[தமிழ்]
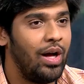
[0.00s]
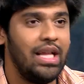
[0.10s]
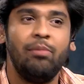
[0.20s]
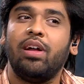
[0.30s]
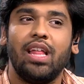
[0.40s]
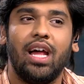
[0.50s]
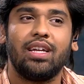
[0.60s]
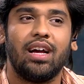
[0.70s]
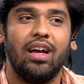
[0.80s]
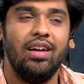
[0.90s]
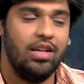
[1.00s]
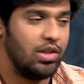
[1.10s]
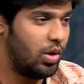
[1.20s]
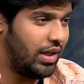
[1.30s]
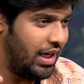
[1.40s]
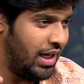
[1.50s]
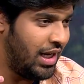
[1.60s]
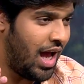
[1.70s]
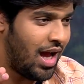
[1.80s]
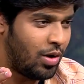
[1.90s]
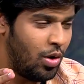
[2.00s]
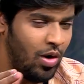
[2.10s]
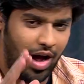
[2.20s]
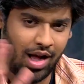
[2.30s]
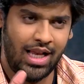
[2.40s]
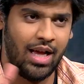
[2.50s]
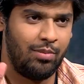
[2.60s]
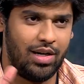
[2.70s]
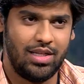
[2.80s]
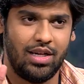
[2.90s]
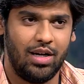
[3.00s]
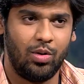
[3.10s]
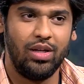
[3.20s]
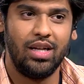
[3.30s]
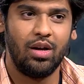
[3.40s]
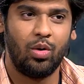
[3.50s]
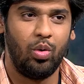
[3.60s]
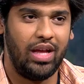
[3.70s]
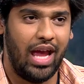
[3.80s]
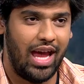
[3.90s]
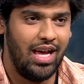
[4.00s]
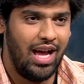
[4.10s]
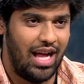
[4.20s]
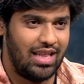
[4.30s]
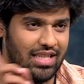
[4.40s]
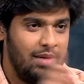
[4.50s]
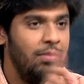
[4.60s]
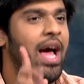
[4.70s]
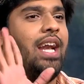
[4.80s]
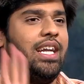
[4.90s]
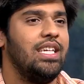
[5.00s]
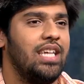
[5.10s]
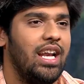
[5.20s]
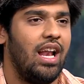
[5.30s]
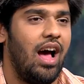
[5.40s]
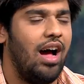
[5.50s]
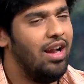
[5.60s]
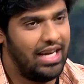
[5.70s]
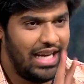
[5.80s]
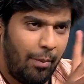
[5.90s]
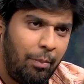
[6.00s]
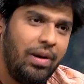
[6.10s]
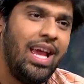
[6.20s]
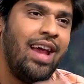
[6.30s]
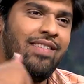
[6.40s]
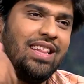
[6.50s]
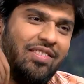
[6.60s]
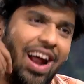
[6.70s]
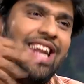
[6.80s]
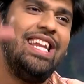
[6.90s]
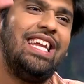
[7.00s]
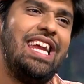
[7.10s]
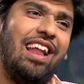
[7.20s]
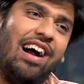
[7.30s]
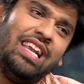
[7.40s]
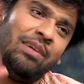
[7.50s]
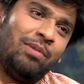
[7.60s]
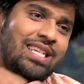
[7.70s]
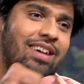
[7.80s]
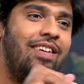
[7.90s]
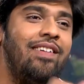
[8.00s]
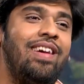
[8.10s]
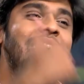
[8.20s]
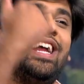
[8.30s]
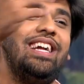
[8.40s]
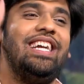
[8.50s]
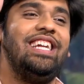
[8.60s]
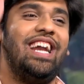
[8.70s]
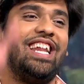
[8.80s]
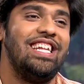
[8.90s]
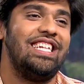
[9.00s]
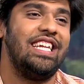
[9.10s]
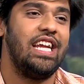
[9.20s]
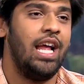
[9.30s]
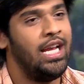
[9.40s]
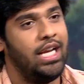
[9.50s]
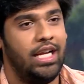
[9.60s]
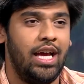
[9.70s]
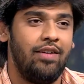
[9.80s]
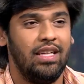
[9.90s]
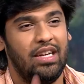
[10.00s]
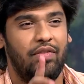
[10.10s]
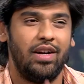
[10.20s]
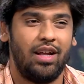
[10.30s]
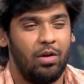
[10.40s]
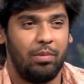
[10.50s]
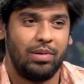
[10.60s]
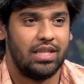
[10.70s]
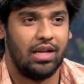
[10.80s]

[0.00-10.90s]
அதே மாதிரி தான் இருக்காங்க ஸோ இனியாக்கும் ஆலியா மானசாக்கும் இருக்கக்கூடிய அந்த சிமிலாரிட்டிஸ் என்னெல்லாம் நீங்க அப்படியே வந்து வாழ்ந்திருக்கீங்களா ஆலியா மானசாவே இனியால நடிச்சிருக்கீங்களா இல்லை இனியா வந்து டிஃப்ரெண்டான ஒரு பர்சனா